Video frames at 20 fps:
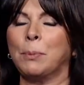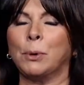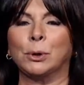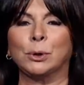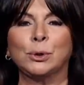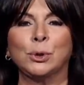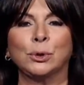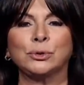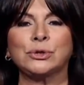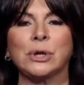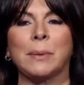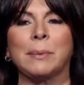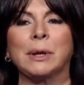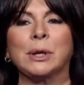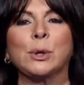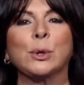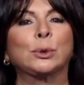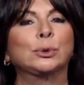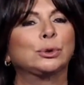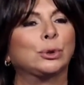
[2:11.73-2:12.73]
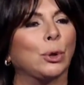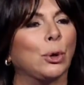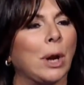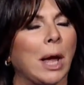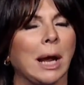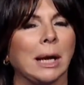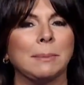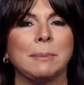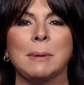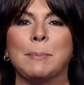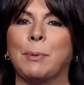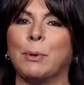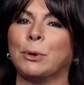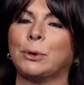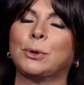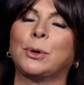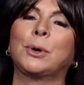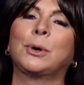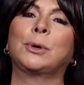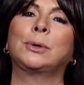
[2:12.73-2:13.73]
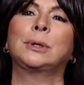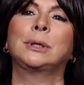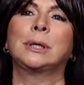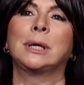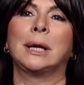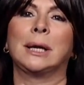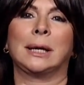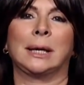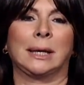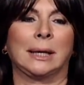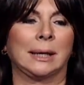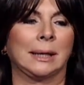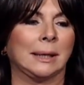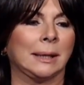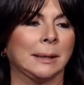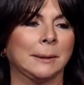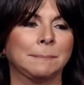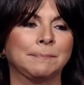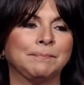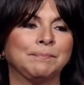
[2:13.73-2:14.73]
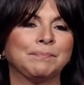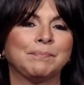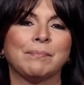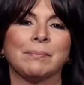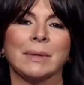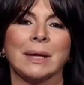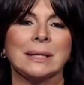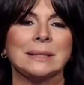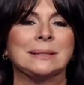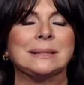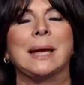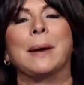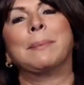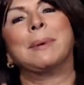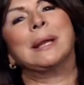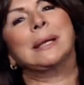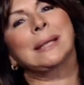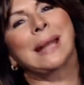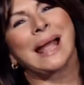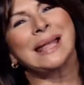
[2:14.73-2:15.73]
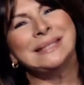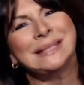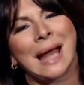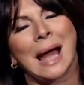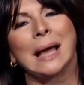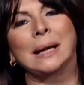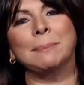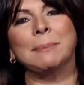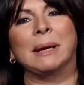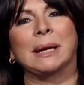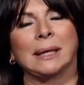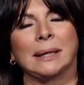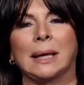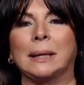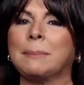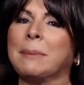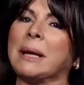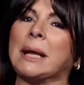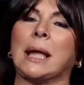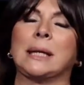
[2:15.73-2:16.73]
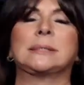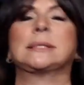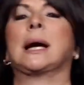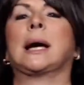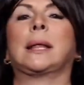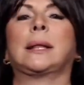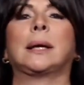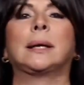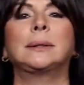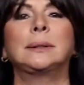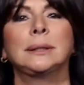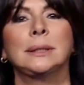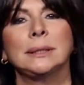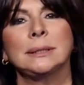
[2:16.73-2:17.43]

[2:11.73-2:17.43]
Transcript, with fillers: no saber controlarme, por no eh, saber callarme, quedarme callada.